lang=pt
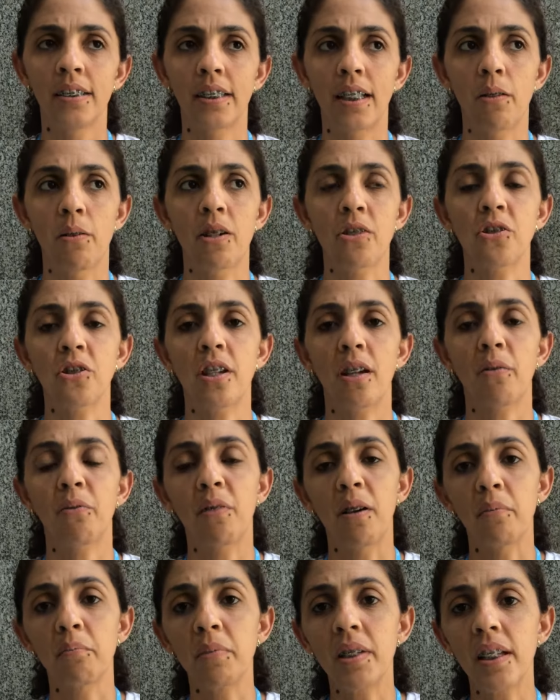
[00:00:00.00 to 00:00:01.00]
Né, eu acho que a
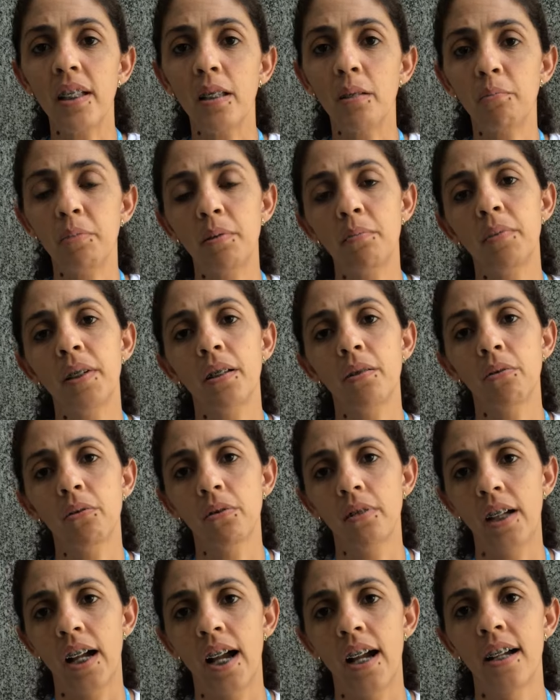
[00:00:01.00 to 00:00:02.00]
família, em primeiro
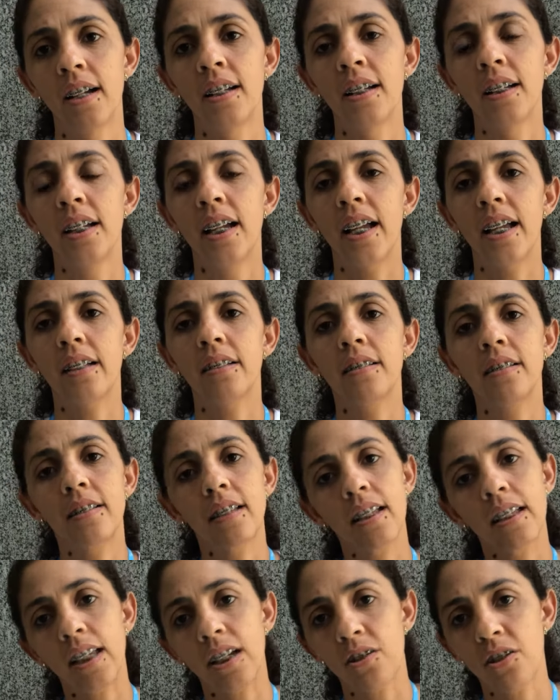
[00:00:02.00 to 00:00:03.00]
lugar, é
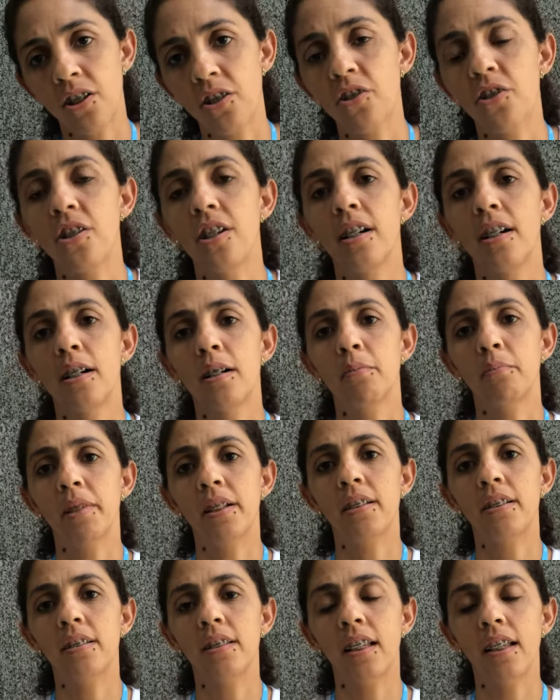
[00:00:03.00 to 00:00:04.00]
dizer que a gente ama,
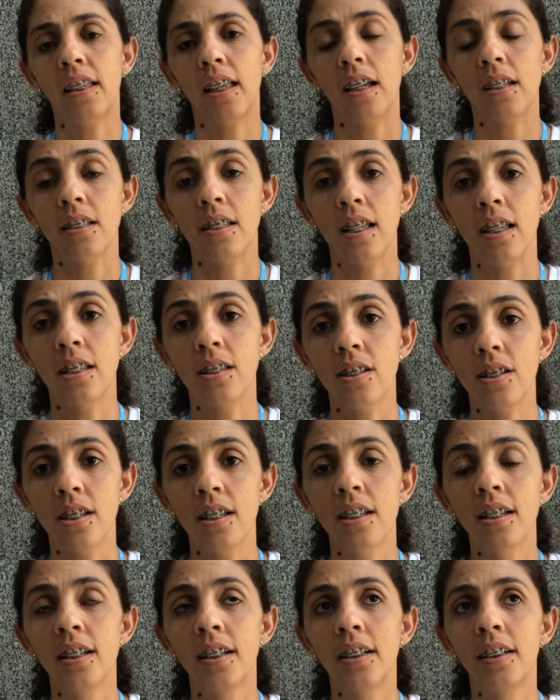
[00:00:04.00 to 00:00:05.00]
é dizer que a
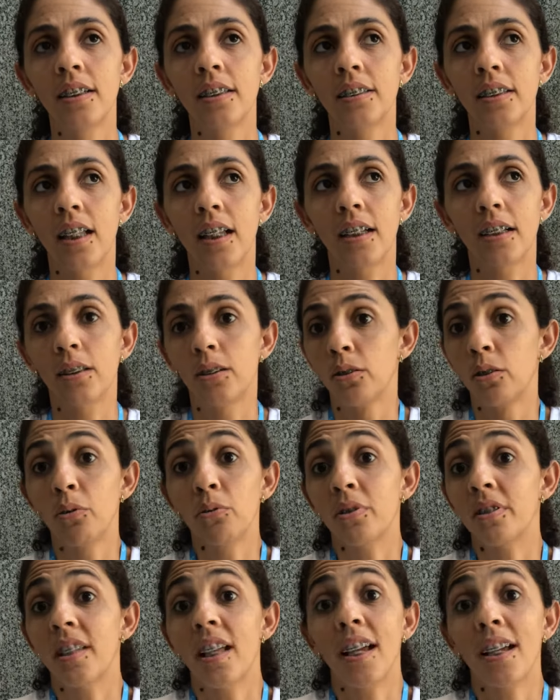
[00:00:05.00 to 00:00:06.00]
gente, né,
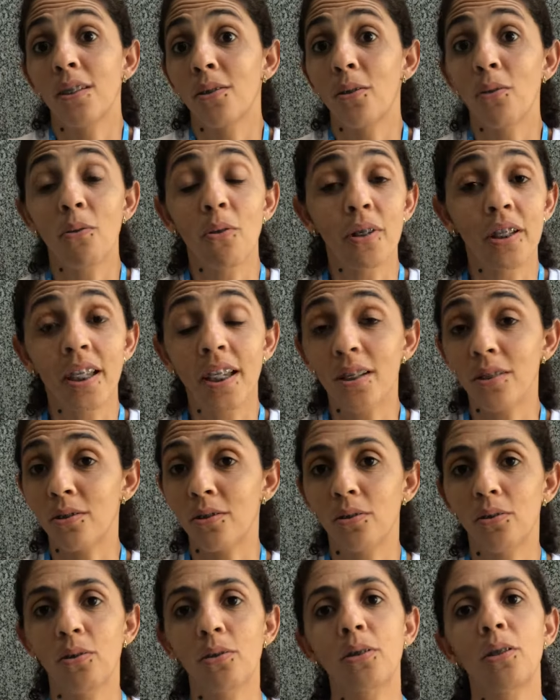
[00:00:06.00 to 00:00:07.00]
não sei, não
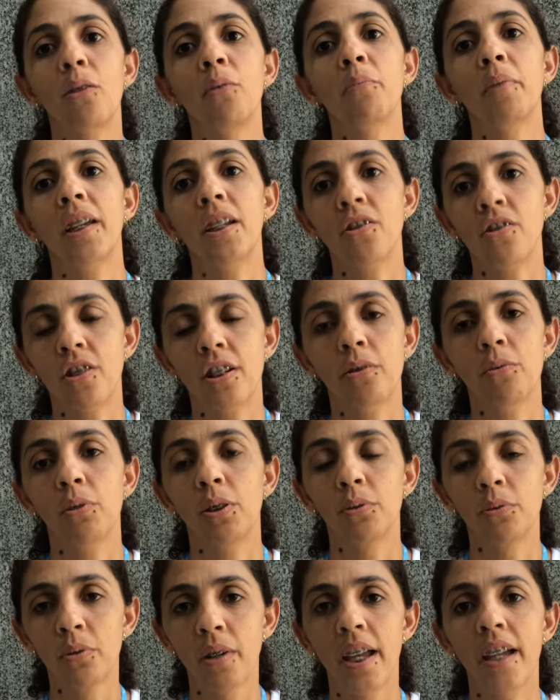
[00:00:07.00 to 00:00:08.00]
conheço totalmente a
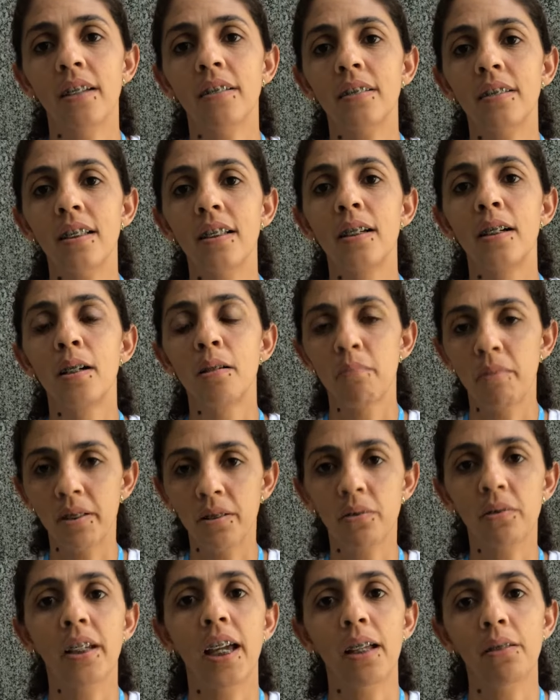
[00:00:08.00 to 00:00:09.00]
tua doença,
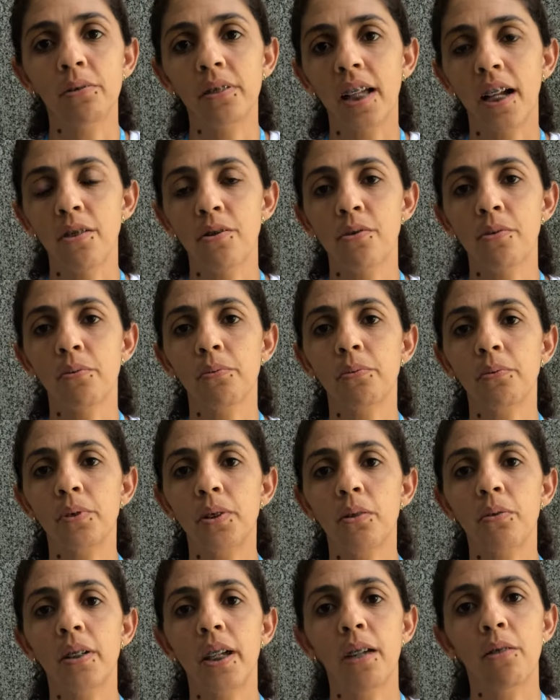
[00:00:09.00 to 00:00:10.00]
mas eu quero estar tá
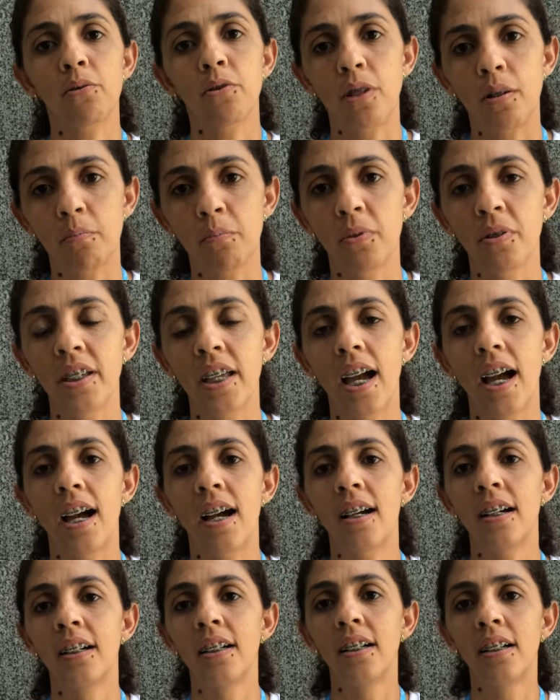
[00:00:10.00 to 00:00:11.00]
junto, eu quero te
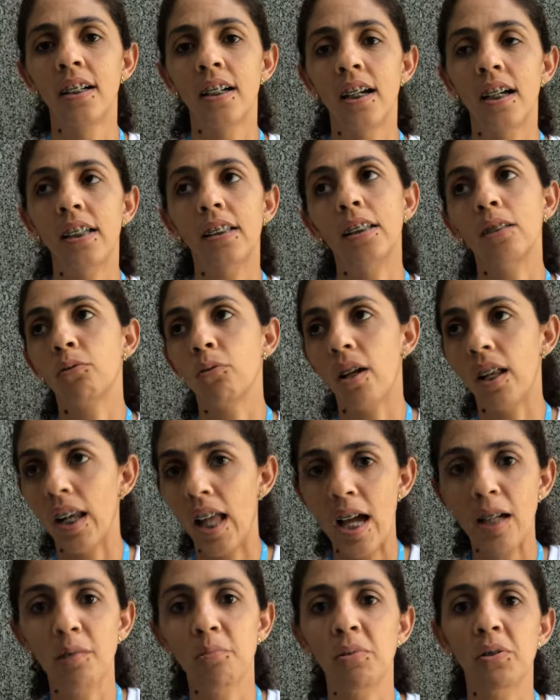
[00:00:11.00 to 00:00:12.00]
apoiar, é na tua
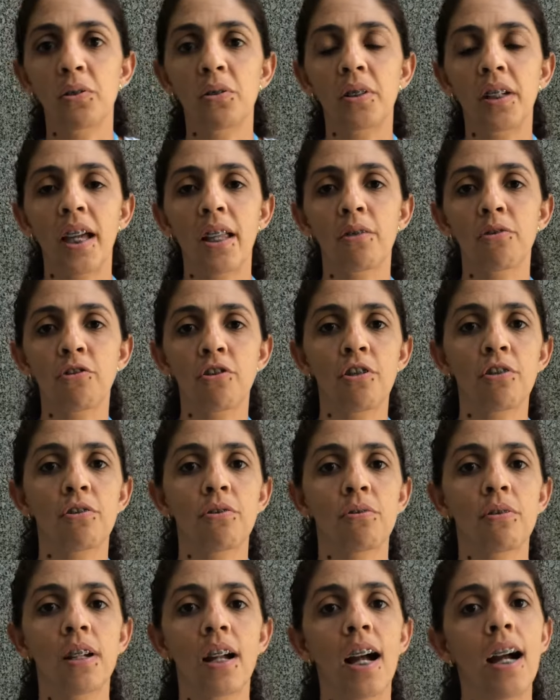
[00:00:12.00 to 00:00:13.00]
lágrima que eu quero te
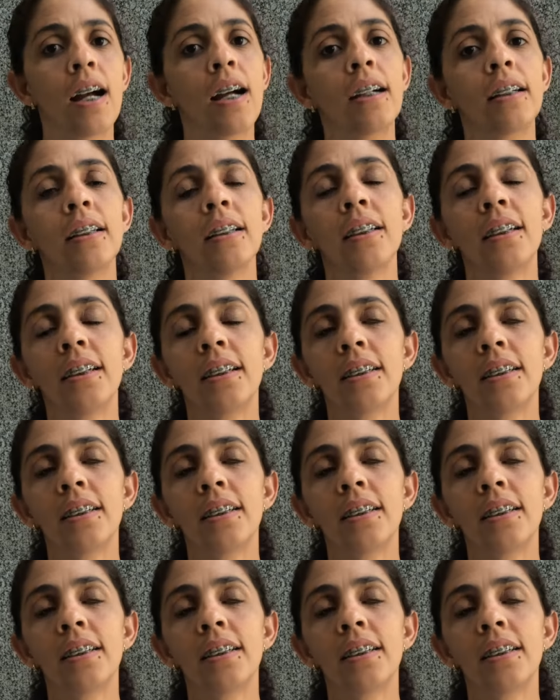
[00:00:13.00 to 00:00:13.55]
enxugar,